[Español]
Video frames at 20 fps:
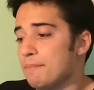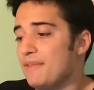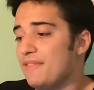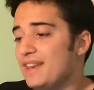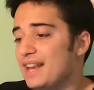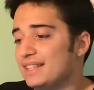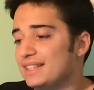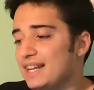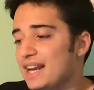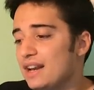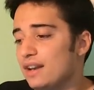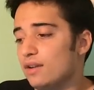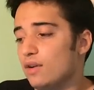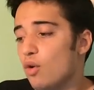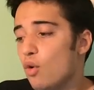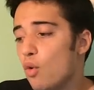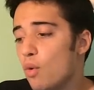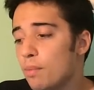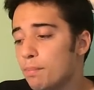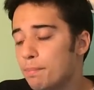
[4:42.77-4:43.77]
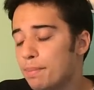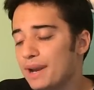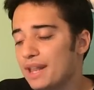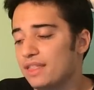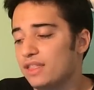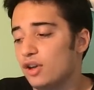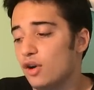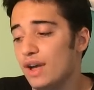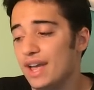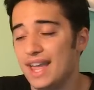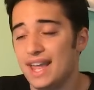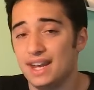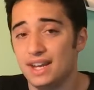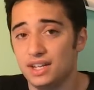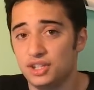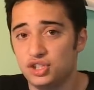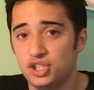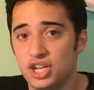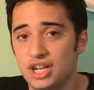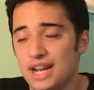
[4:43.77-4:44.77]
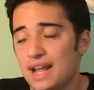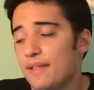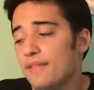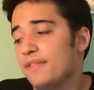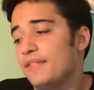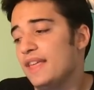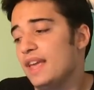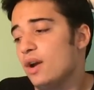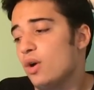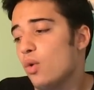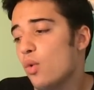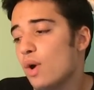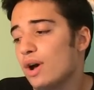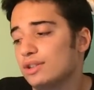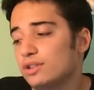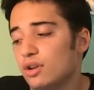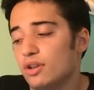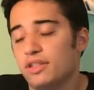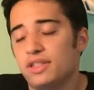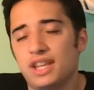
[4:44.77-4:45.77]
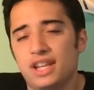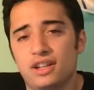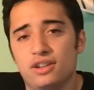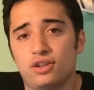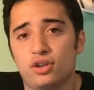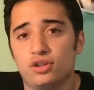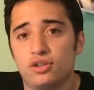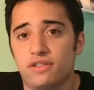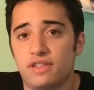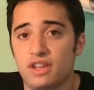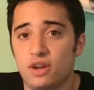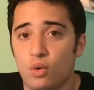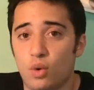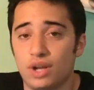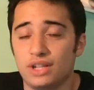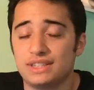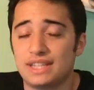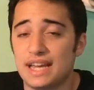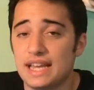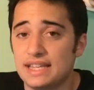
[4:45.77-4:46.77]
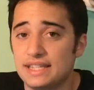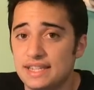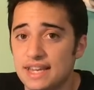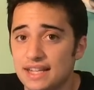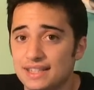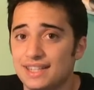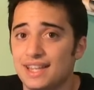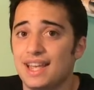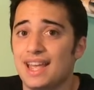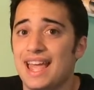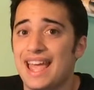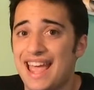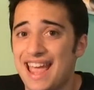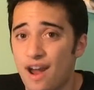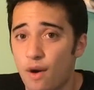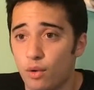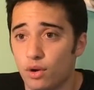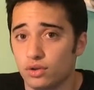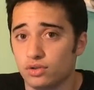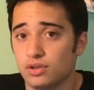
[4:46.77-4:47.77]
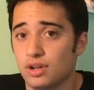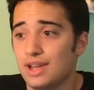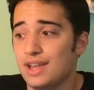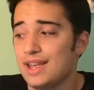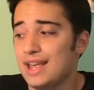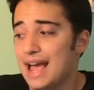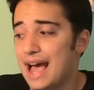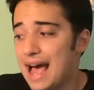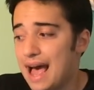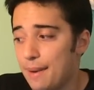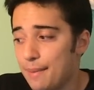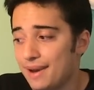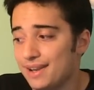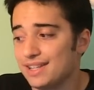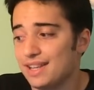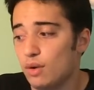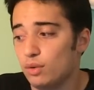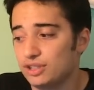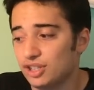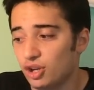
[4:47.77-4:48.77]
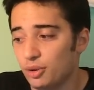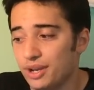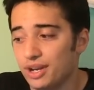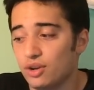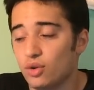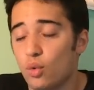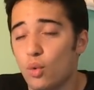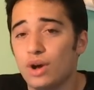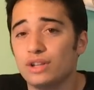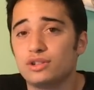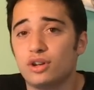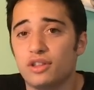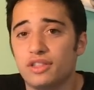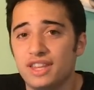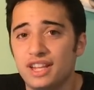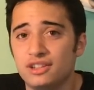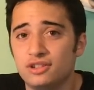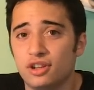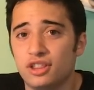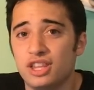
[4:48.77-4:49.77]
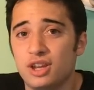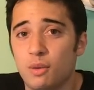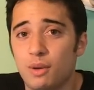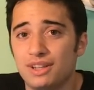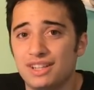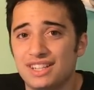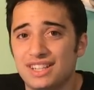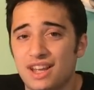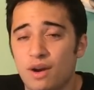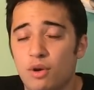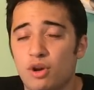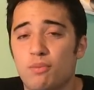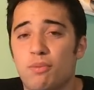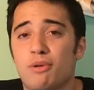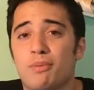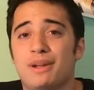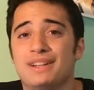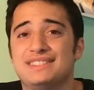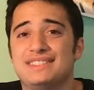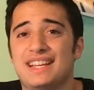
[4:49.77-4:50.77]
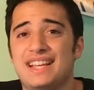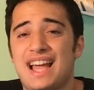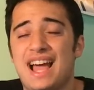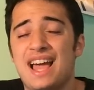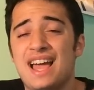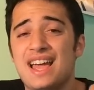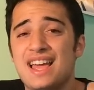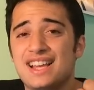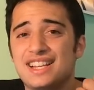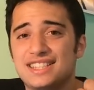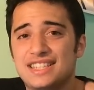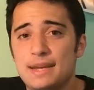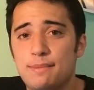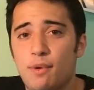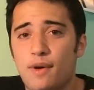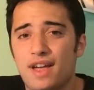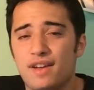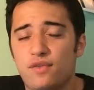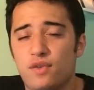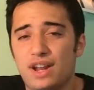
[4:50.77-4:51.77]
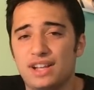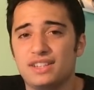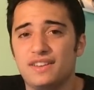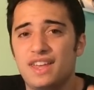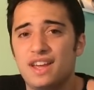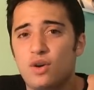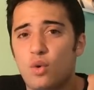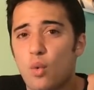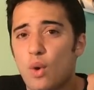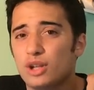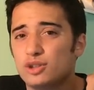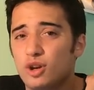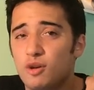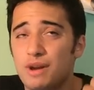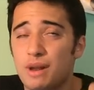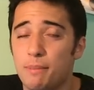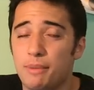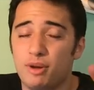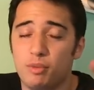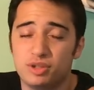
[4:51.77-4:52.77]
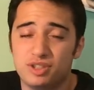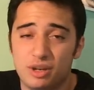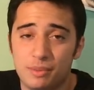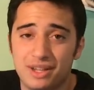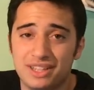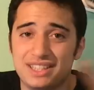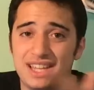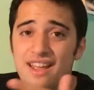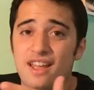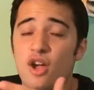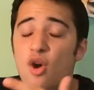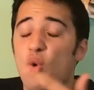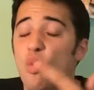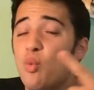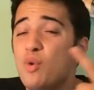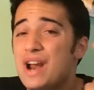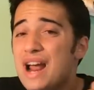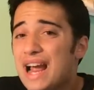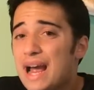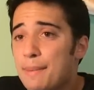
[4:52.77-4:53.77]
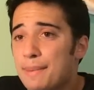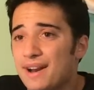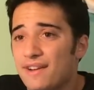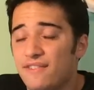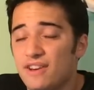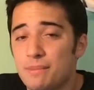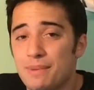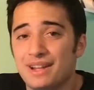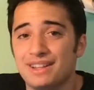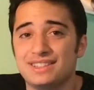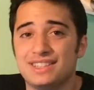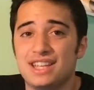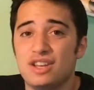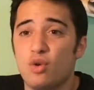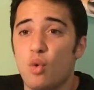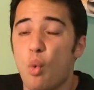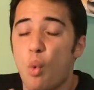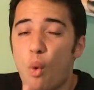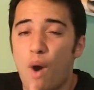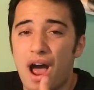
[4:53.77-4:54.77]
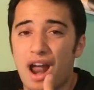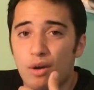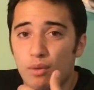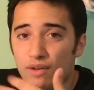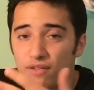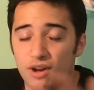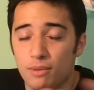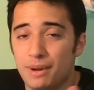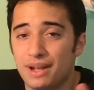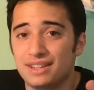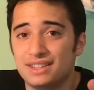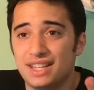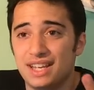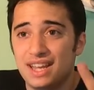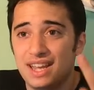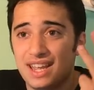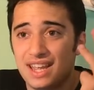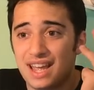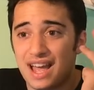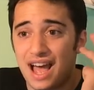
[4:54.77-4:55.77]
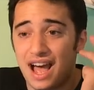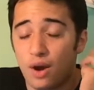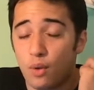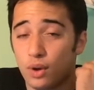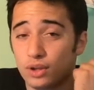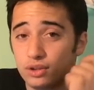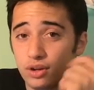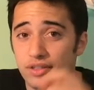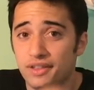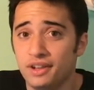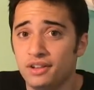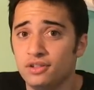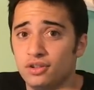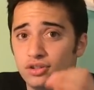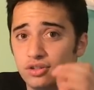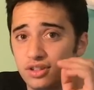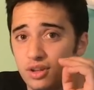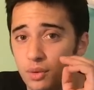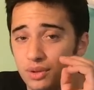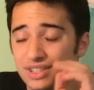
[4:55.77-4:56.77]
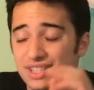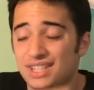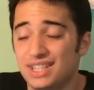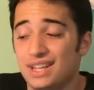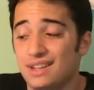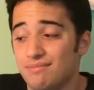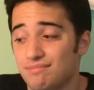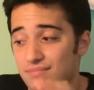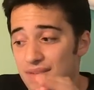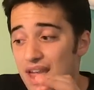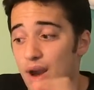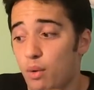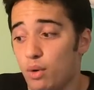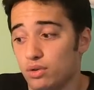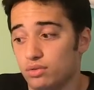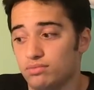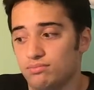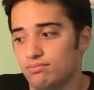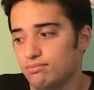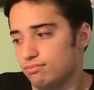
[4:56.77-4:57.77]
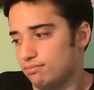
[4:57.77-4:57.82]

Vendría a tener un precio en China de 457 euros. Habéis escuchado bien, 457 euros por pantalla, se puede dar Full HD, 4000 mAh posiblemente, una cámara flipante, un hardware flipante a 457 euros.